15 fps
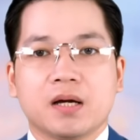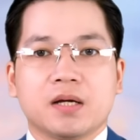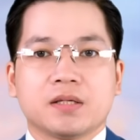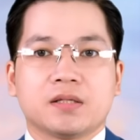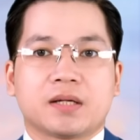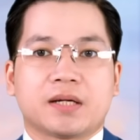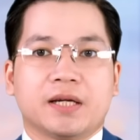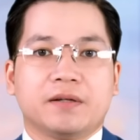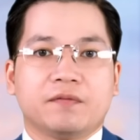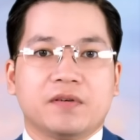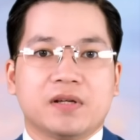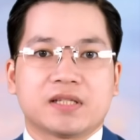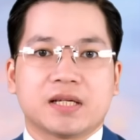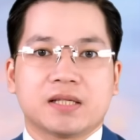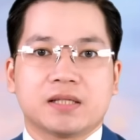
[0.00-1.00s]
Dự kiến
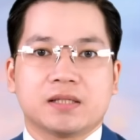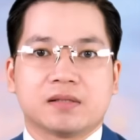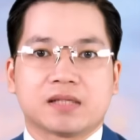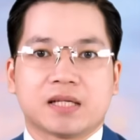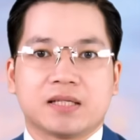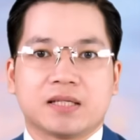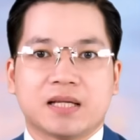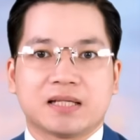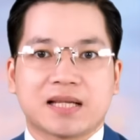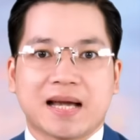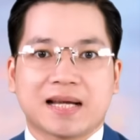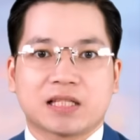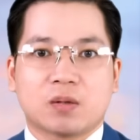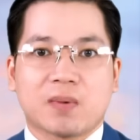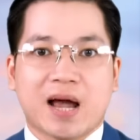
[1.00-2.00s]
phiên xét xử sẽ diễn
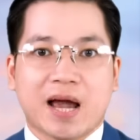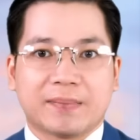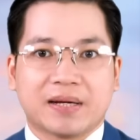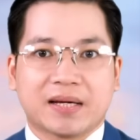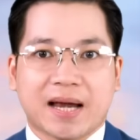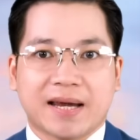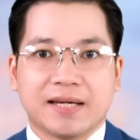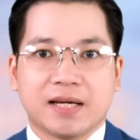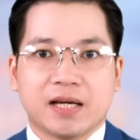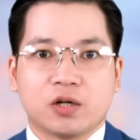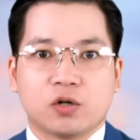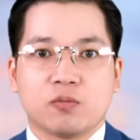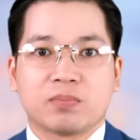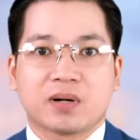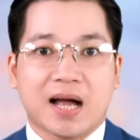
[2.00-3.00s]
ra trong hai mươi ngày,
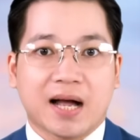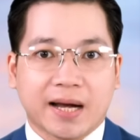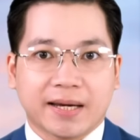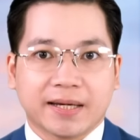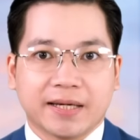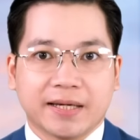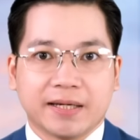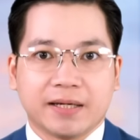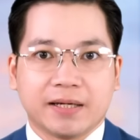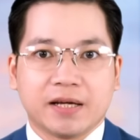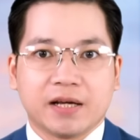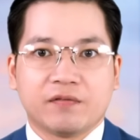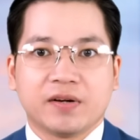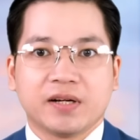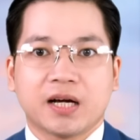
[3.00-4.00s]
gồm cả ngày nghỉ,
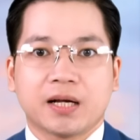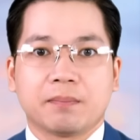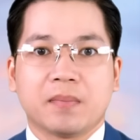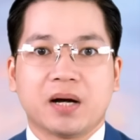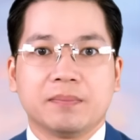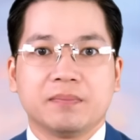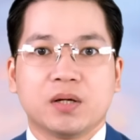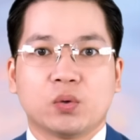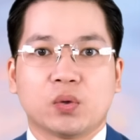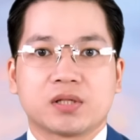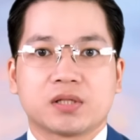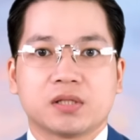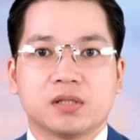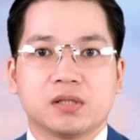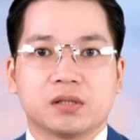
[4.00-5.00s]
với gần bảy mươi
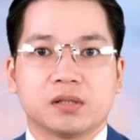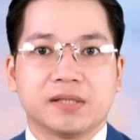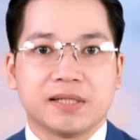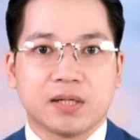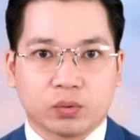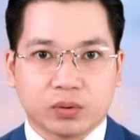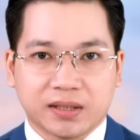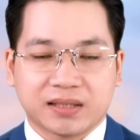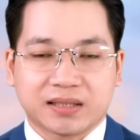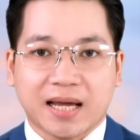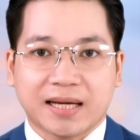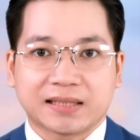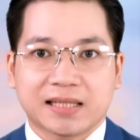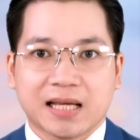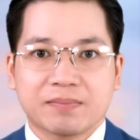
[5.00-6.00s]
luật sư từ nhiều tỉnh
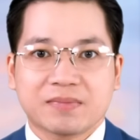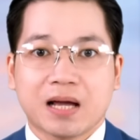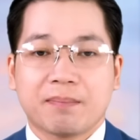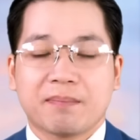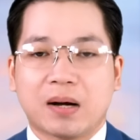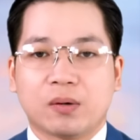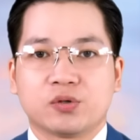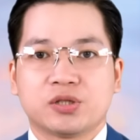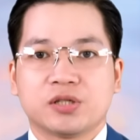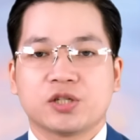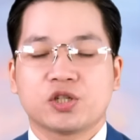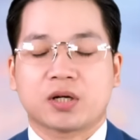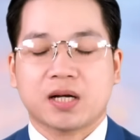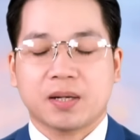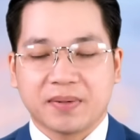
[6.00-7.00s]
thành tham gia bào chữa
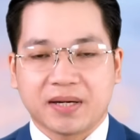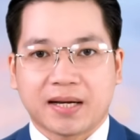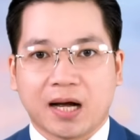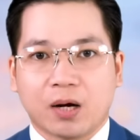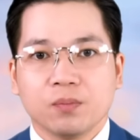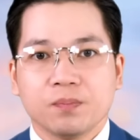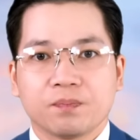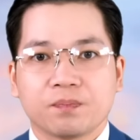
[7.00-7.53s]
cho các bị cáo.